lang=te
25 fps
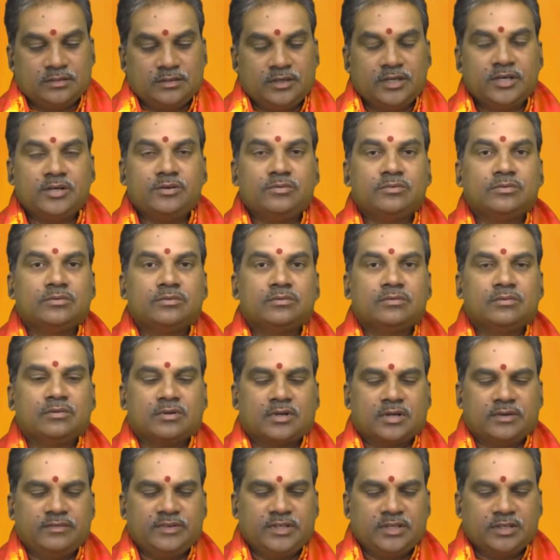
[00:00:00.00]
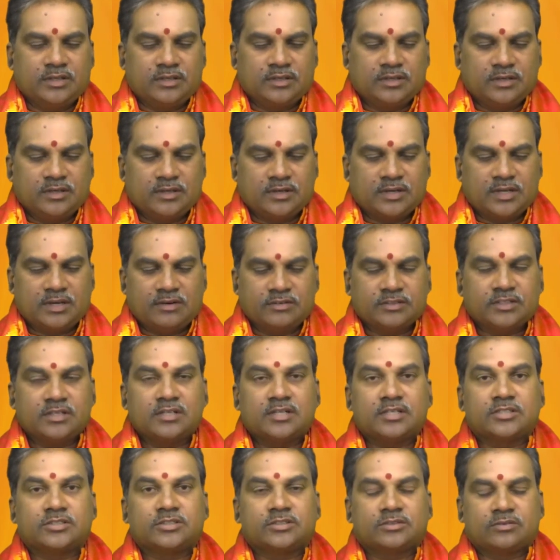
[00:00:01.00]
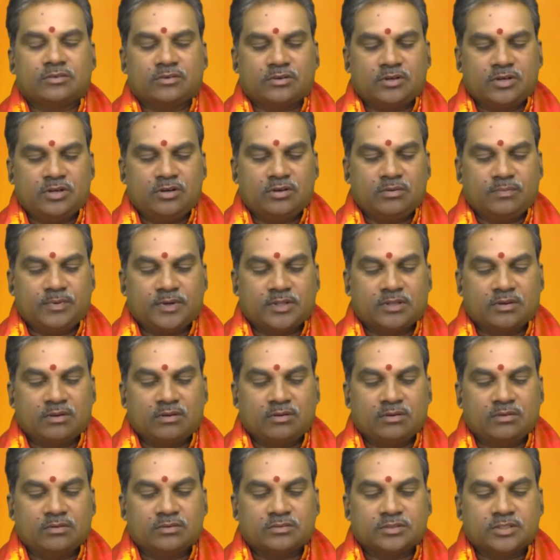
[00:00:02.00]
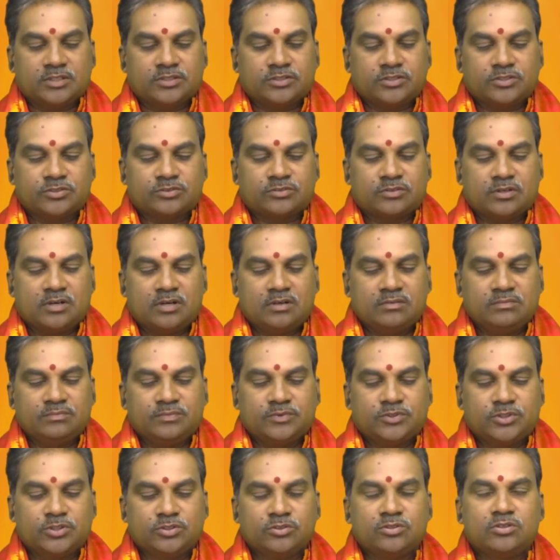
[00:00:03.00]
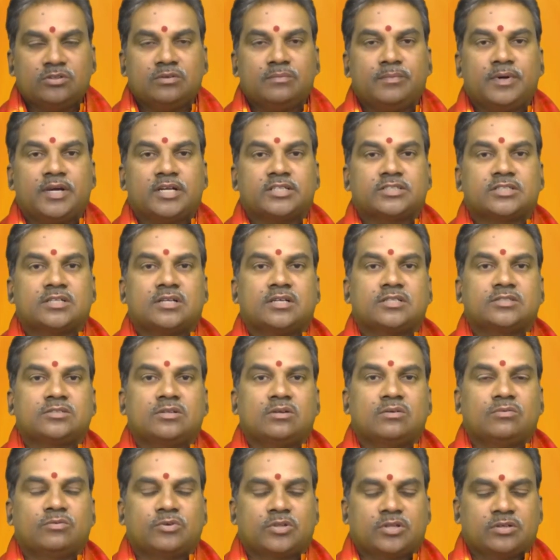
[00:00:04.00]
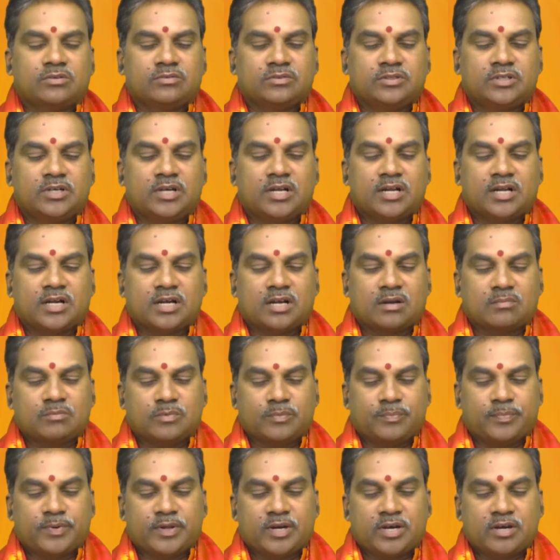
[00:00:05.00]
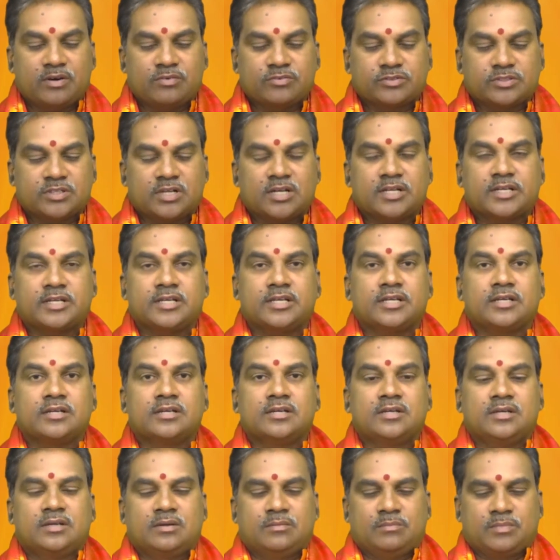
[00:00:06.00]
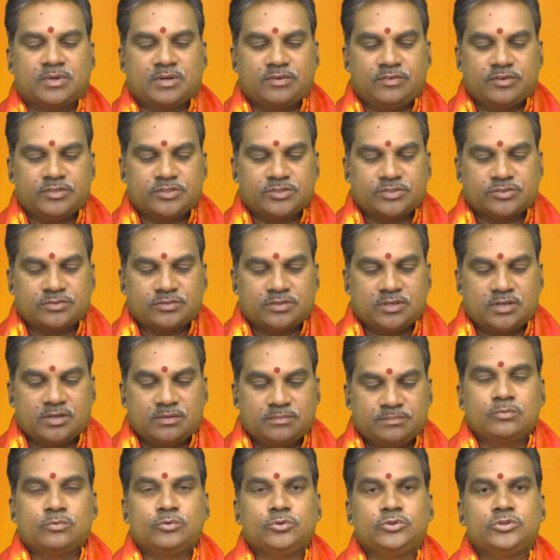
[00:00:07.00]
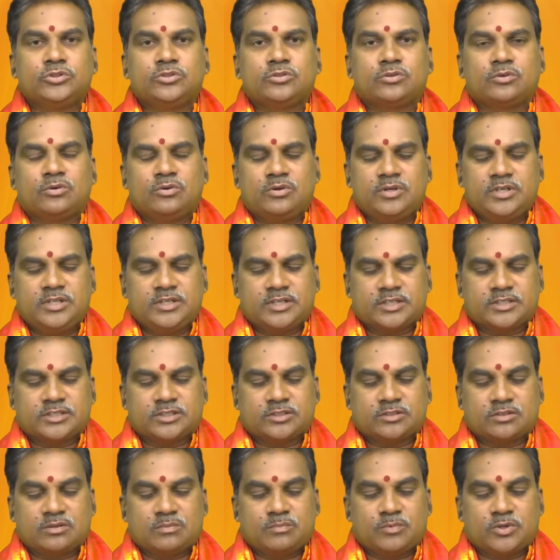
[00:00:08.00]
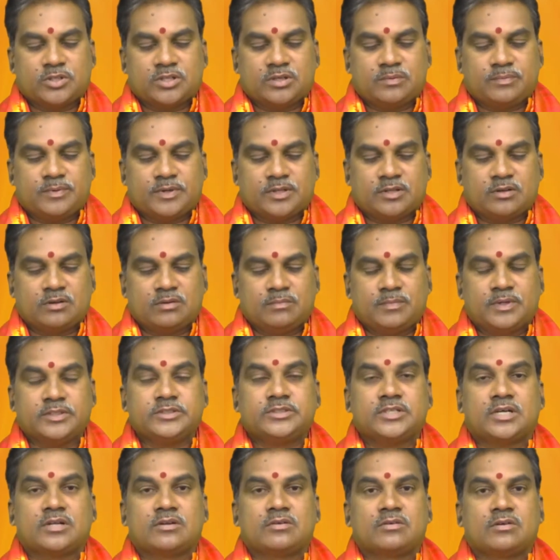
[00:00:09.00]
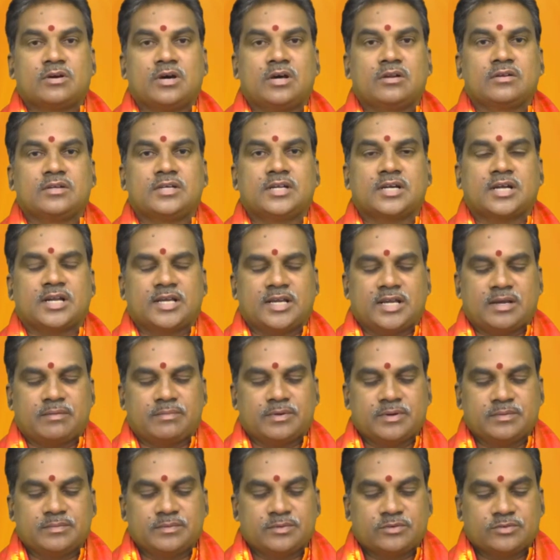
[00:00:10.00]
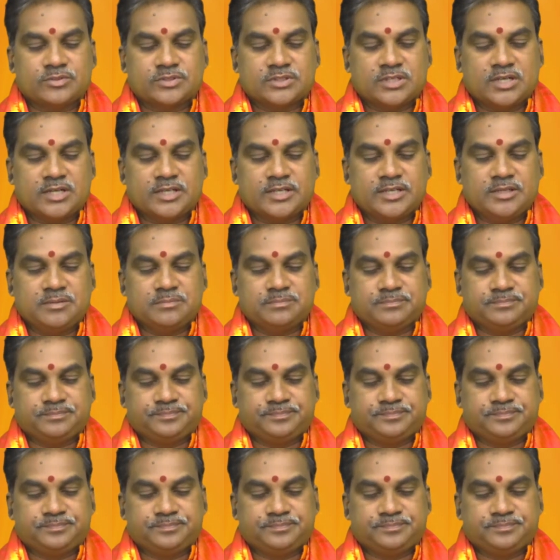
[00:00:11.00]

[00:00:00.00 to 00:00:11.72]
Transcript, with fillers: నేడు రవి రేవతి నక్షత్రం రెండో పాదంలో సంచరిస్తున్నాడు చంద్రుడు మేషరాశిలో ఉదయం ఏడు గంటల ముప్పై రెండు నిమిషాలకి ప్రవేశిస్తున్నాడు కుజుడు రోహిణి నక్షత్రం మొదటి పాదంలో మధ్యాహ్నం నాలుగు గంటల యాభై ఎనిమిది నిమిషాలకి